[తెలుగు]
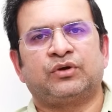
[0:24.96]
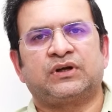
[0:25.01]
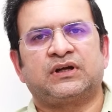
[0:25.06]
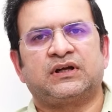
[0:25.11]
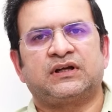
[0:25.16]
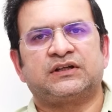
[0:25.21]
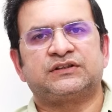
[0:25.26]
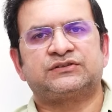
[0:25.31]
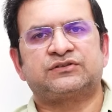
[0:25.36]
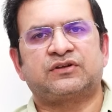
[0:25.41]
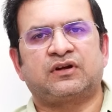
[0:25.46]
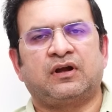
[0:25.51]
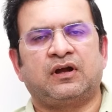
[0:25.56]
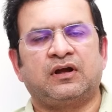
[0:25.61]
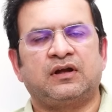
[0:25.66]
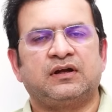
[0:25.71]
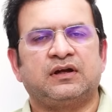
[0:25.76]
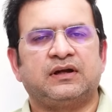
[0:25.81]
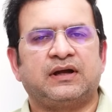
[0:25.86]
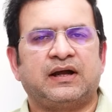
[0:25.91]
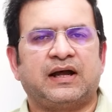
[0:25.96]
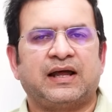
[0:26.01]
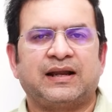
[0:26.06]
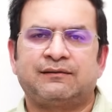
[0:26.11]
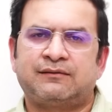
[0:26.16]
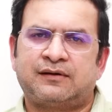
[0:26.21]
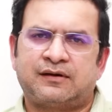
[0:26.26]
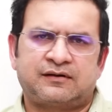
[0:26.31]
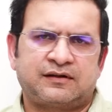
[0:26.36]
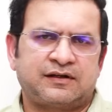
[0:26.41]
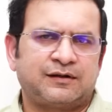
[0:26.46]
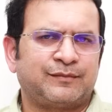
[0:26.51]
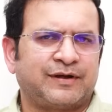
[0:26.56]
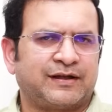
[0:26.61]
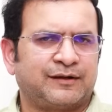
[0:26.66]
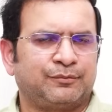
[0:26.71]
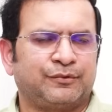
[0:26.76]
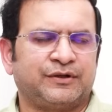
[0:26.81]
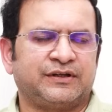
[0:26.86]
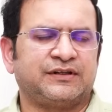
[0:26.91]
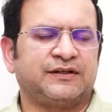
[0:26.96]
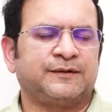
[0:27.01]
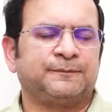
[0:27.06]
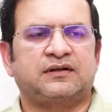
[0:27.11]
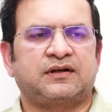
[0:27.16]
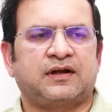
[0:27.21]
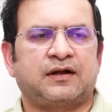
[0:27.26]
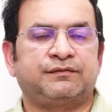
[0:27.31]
ఒక స్ట్రాంగ్ అలవాటుగా మారిపోయింది